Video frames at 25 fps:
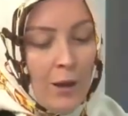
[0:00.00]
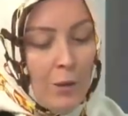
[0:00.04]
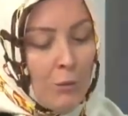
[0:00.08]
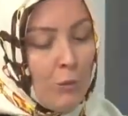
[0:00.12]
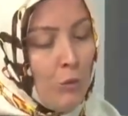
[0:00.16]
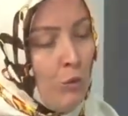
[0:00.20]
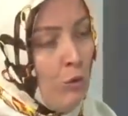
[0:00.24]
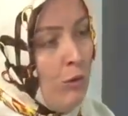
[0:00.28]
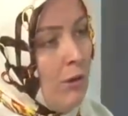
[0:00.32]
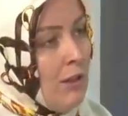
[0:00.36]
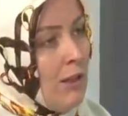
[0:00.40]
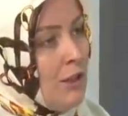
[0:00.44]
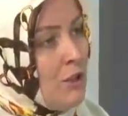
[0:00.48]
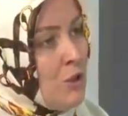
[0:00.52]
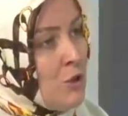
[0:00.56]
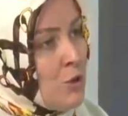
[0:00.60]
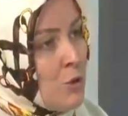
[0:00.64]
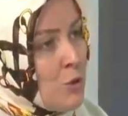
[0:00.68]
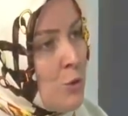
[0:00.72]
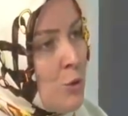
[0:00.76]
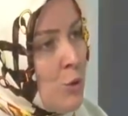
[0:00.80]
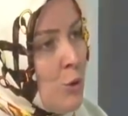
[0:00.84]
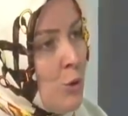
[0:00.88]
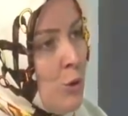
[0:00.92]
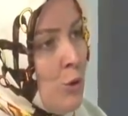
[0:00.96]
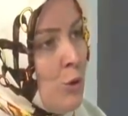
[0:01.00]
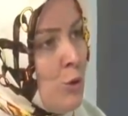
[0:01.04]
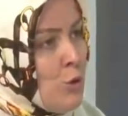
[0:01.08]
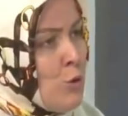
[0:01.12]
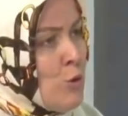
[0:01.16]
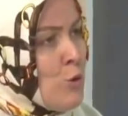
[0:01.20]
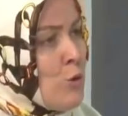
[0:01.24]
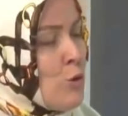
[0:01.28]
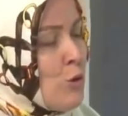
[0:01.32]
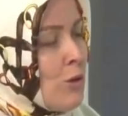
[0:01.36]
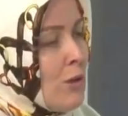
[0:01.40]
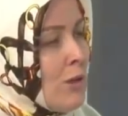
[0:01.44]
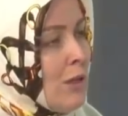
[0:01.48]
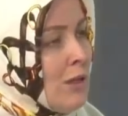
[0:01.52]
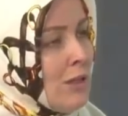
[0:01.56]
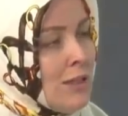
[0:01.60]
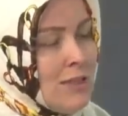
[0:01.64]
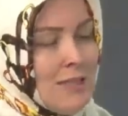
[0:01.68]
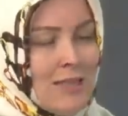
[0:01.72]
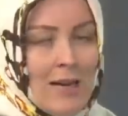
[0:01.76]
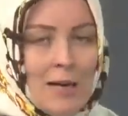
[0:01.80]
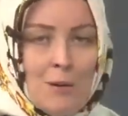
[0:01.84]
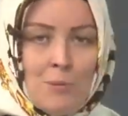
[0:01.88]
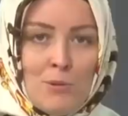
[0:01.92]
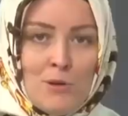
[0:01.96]
Bunu ne için söylüyor? Çocukların
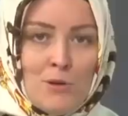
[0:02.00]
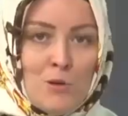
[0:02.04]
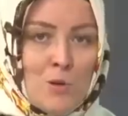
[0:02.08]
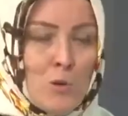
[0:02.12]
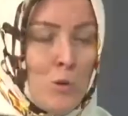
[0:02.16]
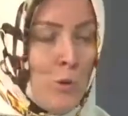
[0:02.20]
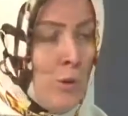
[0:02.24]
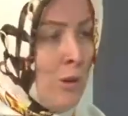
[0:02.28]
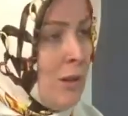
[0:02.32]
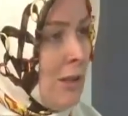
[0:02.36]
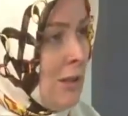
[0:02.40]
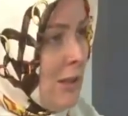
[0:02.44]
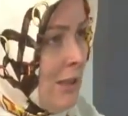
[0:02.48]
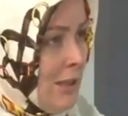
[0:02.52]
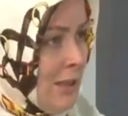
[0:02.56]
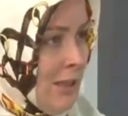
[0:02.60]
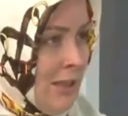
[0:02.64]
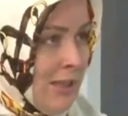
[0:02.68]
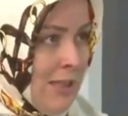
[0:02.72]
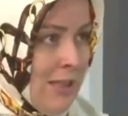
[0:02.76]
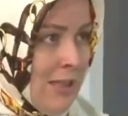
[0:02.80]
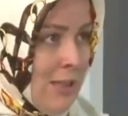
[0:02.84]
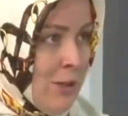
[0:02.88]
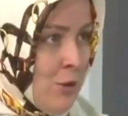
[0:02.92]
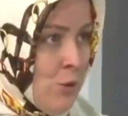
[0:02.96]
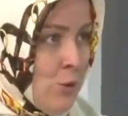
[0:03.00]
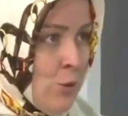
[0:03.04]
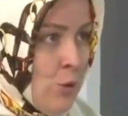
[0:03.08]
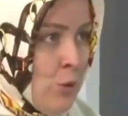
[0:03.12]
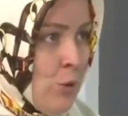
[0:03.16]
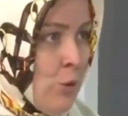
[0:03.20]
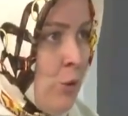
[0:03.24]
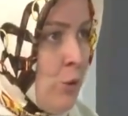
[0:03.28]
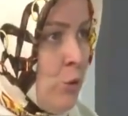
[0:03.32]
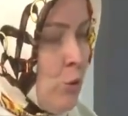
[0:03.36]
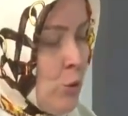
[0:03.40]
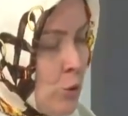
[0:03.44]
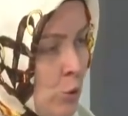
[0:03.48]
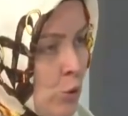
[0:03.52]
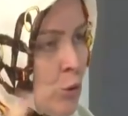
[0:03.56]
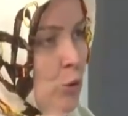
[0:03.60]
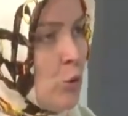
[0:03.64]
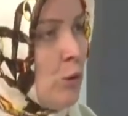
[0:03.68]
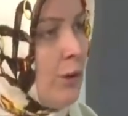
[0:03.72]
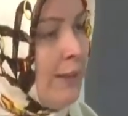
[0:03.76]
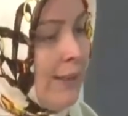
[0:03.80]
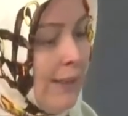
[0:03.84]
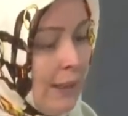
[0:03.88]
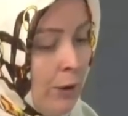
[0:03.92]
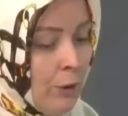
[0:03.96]
serbest oyunları ile ilgili söylüyor.
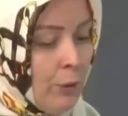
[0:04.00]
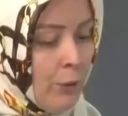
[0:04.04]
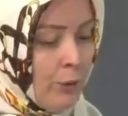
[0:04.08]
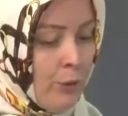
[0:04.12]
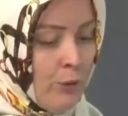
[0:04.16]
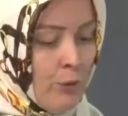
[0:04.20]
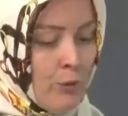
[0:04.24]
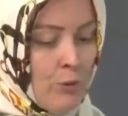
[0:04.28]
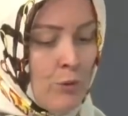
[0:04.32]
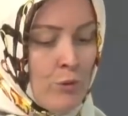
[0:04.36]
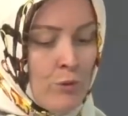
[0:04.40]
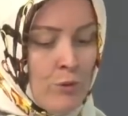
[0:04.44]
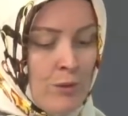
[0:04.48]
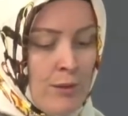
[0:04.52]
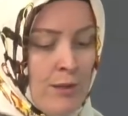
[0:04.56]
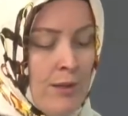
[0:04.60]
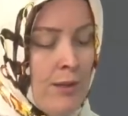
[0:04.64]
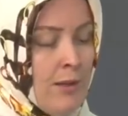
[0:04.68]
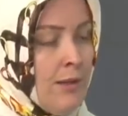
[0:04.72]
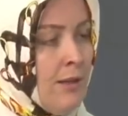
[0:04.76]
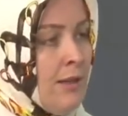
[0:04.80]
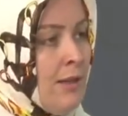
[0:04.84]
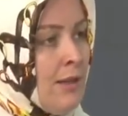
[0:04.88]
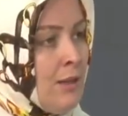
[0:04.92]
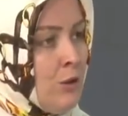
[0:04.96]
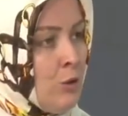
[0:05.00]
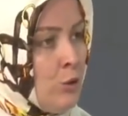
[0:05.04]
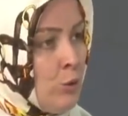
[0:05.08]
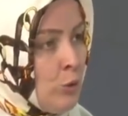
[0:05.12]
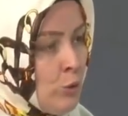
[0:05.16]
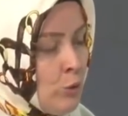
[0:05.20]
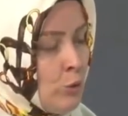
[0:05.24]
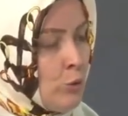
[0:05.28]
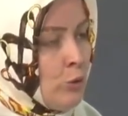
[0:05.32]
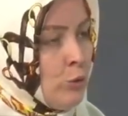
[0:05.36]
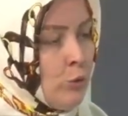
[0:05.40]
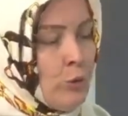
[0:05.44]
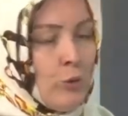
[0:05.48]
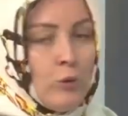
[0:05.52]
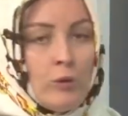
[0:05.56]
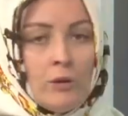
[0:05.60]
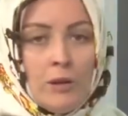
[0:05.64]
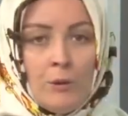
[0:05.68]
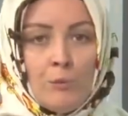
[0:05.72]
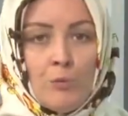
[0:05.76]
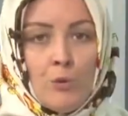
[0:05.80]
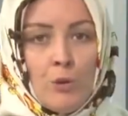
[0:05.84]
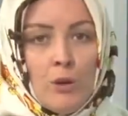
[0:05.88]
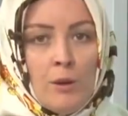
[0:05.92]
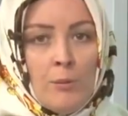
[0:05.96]
Çocuk ne oynuyorsa yani çocuğun
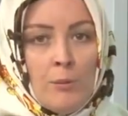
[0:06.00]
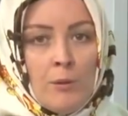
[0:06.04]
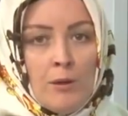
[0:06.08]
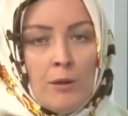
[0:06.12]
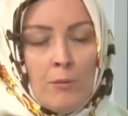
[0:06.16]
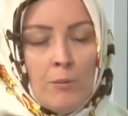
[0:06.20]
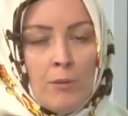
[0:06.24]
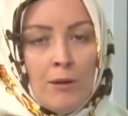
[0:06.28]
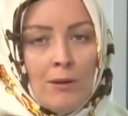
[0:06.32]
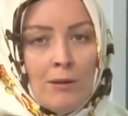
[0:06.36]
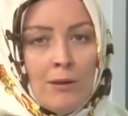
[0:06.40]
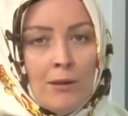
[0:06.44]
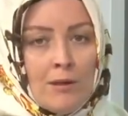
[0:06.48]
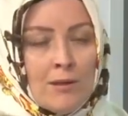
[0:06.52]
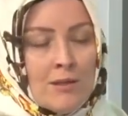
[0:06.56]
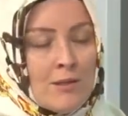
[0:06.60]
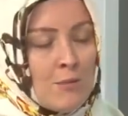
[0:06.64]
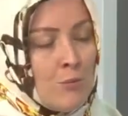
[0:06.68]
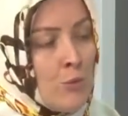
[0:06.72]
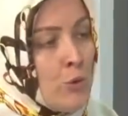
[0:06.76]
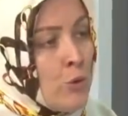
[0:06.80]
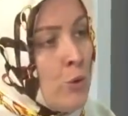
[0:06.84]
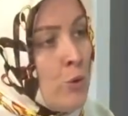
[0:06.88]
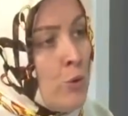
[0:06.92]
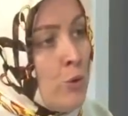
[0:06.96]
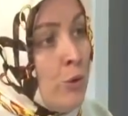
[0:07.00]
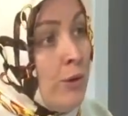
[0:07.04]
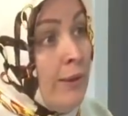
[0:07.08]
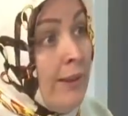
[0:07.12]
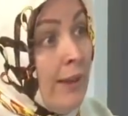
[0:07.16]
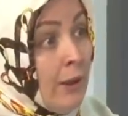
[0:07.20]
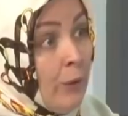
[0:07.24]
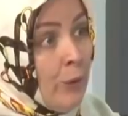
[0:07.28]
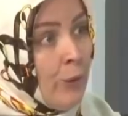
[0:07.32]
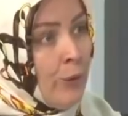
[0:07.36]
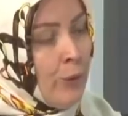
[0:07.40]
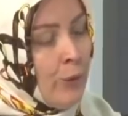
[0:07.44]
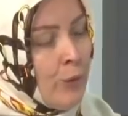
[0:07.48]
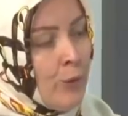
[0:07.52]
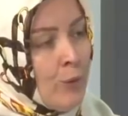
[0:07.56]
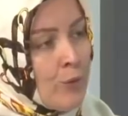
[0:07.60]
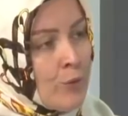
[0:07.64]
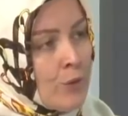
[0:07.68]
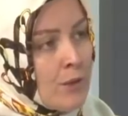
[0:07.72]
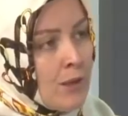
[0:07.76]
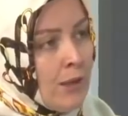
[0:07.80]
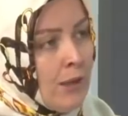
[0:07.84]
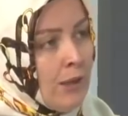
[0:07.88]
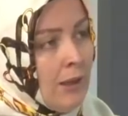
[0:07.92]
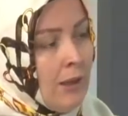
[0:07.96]
oyununa böyle bakmak lazım. Çocuk ne
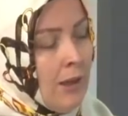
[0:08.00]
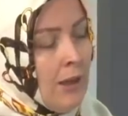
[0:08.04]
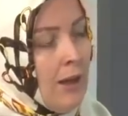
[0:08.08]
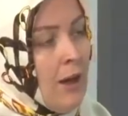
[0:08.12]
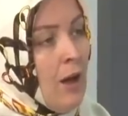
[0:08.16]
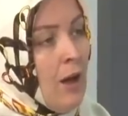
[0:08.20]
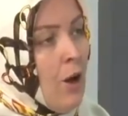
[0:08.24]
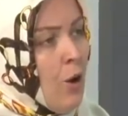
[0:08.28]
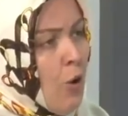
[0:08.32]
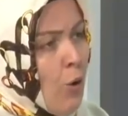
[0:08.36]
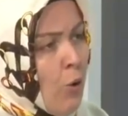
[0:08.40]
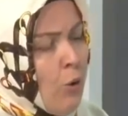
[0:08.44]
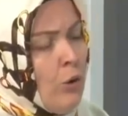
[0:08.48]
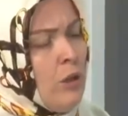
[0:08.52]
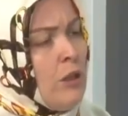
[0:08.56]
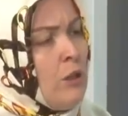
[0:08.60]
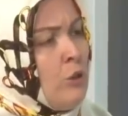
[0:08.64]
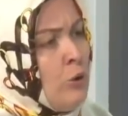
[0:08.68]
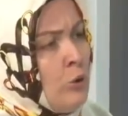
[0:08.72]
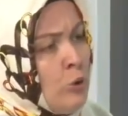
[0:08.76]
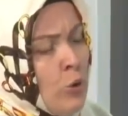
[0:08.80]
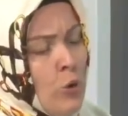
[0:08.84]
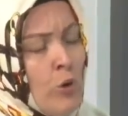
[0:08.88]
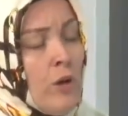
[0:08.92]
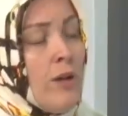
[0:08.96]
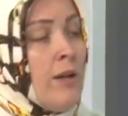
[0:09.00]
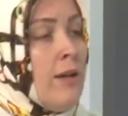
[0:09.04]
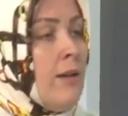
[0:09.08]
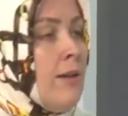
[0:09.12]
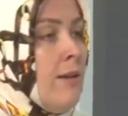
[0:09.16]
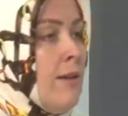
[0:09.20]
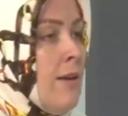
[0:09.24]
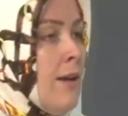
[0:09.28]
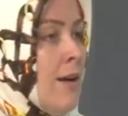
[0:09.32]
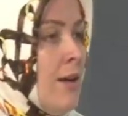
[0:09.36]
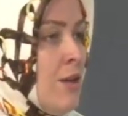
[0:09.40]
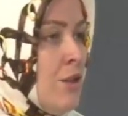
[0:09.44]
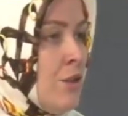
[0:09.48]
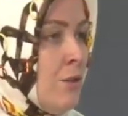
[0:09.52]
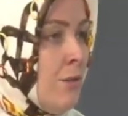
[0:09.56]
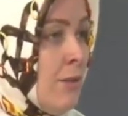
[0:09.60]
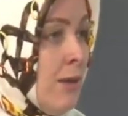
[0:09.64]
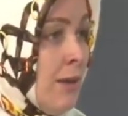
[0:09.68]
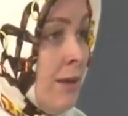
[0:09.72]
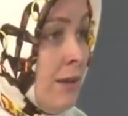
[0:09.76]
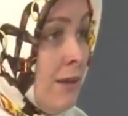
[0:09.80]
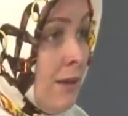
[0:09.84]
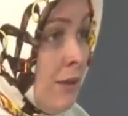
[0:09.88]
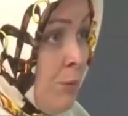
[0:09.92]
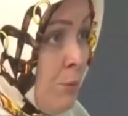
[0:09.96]
oynuyorsa ona çok ihtiyacı
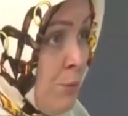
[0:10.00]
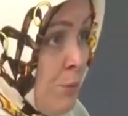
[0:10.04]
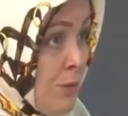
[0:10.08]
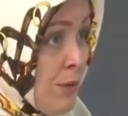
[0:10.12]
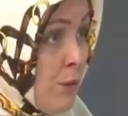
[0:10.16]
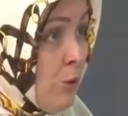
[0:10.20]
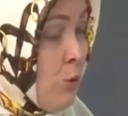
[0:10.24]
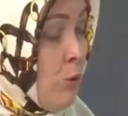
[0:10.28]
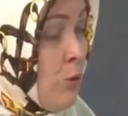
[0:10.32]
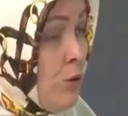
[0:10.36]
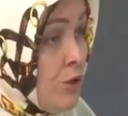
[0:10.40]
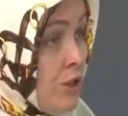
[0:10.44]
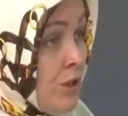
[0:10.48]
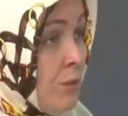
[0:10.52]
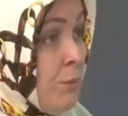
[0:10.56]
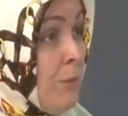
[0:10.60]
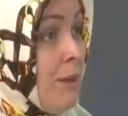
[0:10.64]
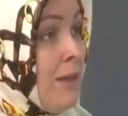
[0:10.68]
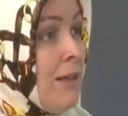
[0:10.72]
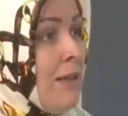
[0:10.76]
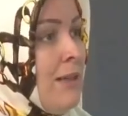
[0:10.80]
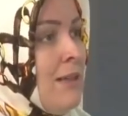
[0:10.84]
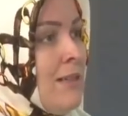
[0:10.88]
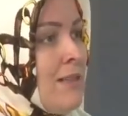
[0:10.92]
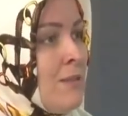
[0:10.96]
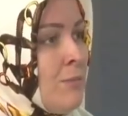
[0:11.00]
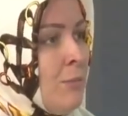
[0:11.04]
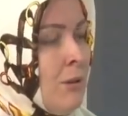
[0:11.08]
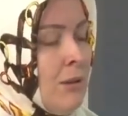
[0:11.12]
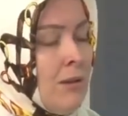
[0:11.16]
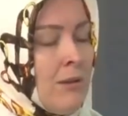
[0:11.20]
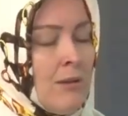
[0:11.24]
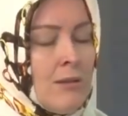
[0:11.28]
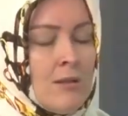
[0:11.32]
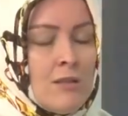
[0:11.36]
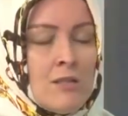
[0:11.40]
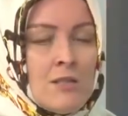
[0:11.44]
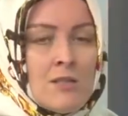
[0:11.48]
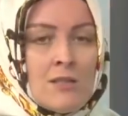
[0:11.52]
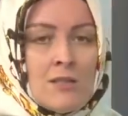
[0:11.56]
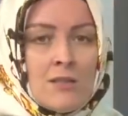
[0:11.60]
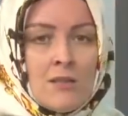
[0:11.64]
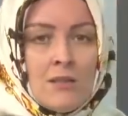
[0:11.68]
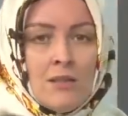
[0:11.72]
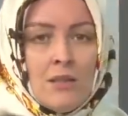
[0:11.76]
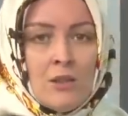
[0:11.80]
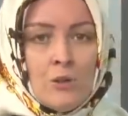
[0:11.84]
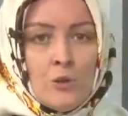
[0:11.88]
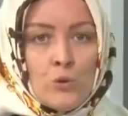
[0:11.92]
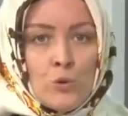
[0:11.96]
vardır psikolojik mekanizmaları
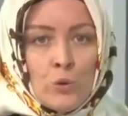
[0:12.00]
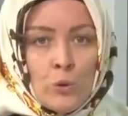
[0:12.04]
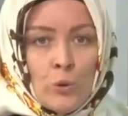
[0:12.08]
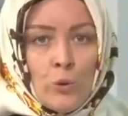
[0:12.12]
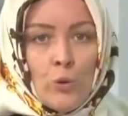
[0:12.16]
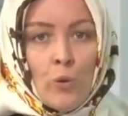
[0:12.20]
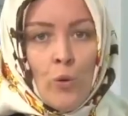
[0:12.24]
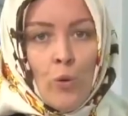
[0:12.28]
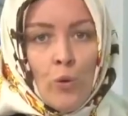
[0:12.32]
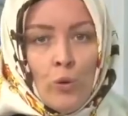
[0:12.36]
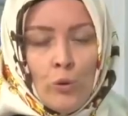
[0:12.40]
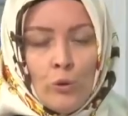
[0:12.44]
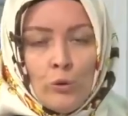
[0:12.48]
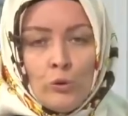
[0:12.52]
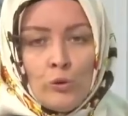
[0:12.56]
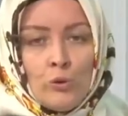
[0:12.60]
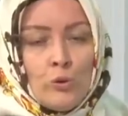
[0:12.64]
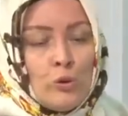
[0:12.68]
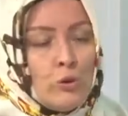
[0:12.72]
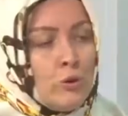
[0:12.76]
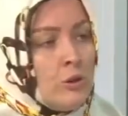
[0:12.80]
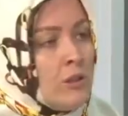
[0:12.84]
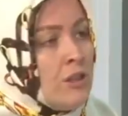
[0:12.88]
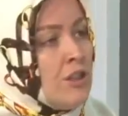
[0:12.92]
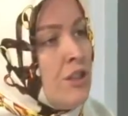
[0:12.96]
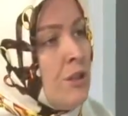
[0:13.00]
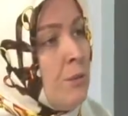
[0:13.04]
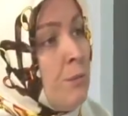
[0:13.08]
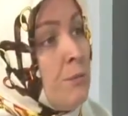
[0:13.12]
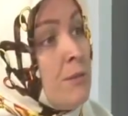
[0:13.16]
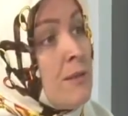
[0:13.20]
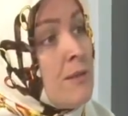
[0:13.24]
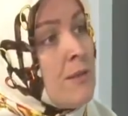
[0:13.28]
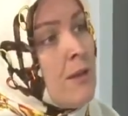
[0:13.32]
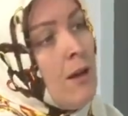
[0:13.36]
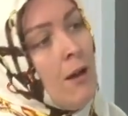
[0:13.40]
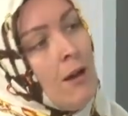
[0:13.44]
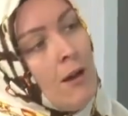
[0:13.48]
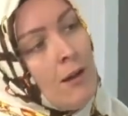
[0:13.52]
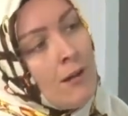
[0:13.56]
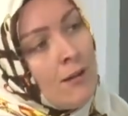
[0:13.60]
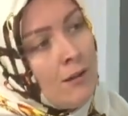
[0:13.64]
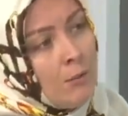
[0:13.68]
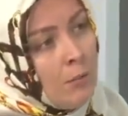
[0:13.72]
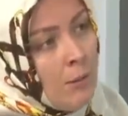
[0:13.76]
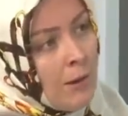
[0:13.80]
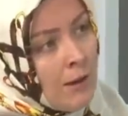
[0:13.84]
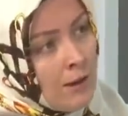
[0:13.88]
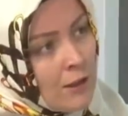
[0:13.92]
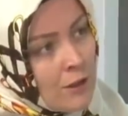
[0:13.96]
açısından. Çünkü oyun çocuk için bir
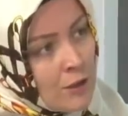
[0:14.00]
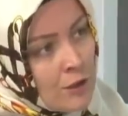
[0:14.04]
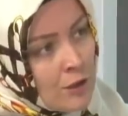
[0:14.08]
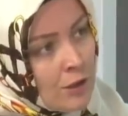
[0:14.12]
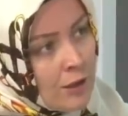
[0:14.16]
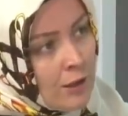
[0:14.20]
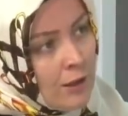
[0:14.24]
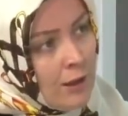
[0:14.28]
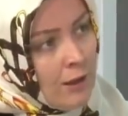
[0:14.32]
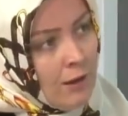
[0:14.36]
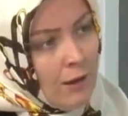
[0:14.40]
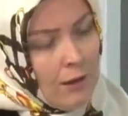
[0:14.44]
sağaltım aracı.